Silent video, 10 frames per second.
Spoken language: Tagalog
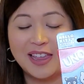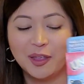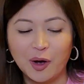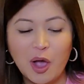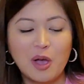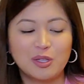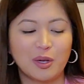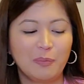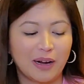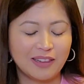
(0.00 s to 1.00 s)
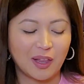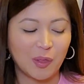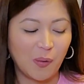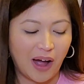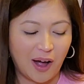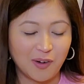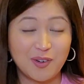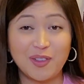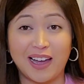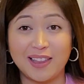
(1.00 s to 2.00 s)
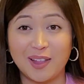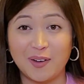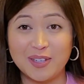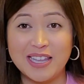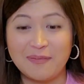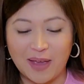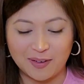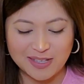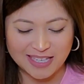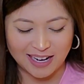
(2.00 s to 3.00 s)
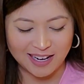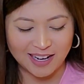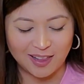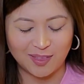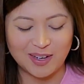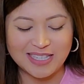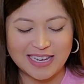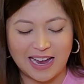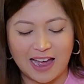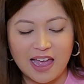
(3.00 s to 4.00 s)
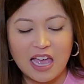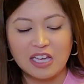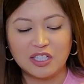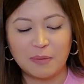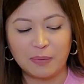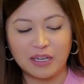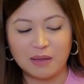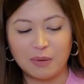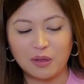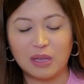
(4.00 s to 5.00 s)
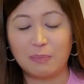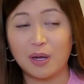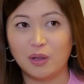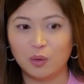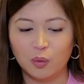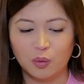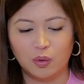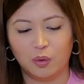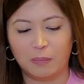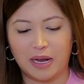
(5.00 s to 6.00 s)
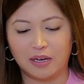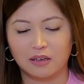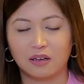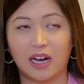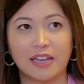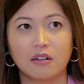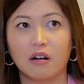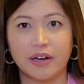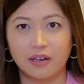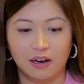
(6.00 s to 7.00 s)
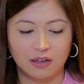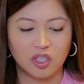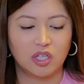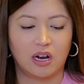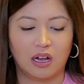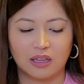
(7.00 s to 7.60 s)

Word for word: Ito, sobrang natuwa ako nung nakita ko na meron silang ganito. Kasi nga, syempre, di ba yung typical Uno, parang red card lang siya.